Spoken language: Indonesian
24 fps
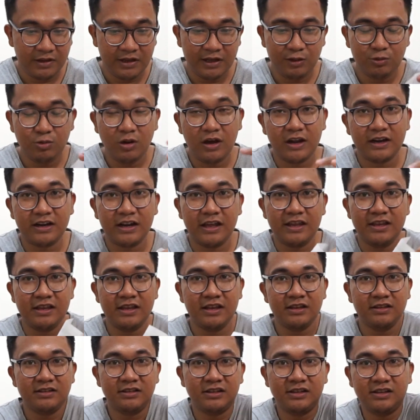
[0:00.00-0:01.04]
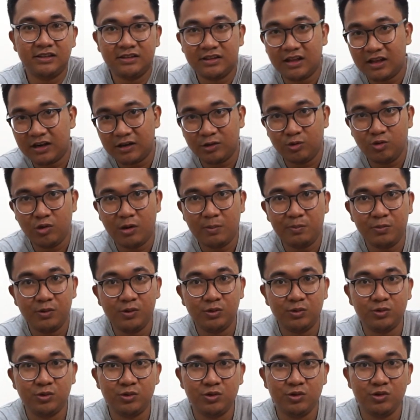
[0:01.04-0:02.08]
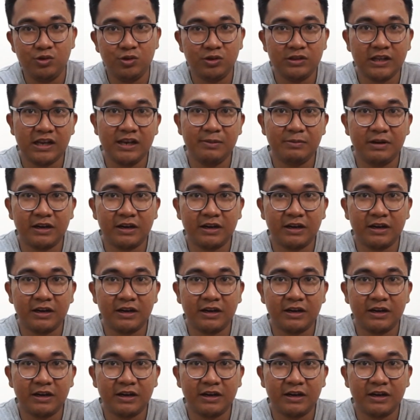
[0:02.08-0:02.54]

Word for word: itu harganya sekitar 27.500.